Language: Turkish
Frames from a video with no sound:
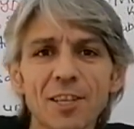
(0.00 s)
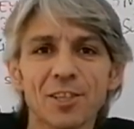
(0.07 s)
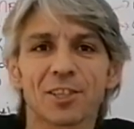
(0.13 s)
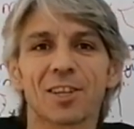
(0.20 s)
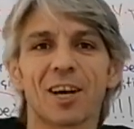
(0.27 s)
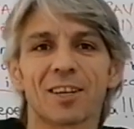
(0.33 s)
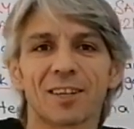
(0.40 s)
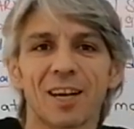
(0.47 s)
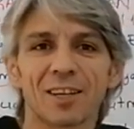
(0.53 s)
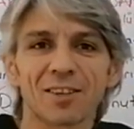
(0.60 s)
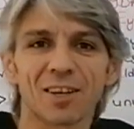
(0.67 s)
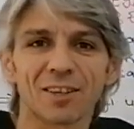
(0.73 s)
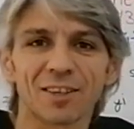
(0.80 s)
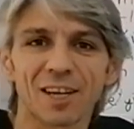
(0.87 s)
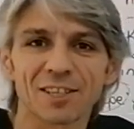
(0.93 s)
eşit haklar
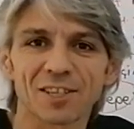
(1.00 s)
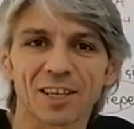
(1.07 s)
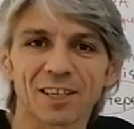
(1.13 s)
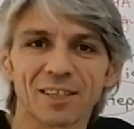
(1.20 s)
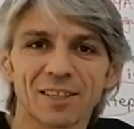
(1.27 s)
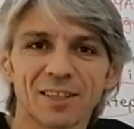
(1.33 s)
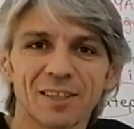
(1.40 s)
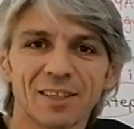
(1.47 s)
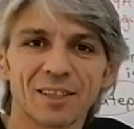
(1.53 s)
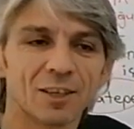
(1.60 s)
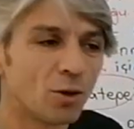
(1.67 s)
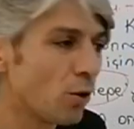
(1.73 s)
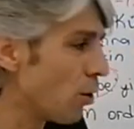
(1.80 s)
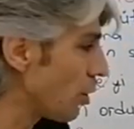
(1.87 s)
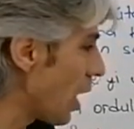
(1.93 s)
tanınacak.
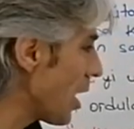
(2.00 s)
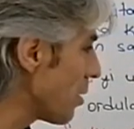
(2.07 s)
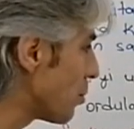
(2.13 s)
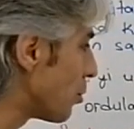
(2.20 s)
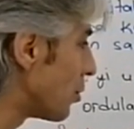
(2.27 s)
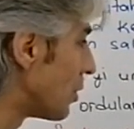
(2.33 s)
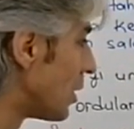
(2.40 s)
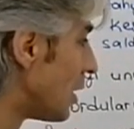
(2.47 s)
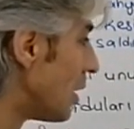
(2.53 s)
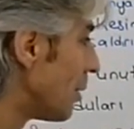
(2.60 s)
Olay bu.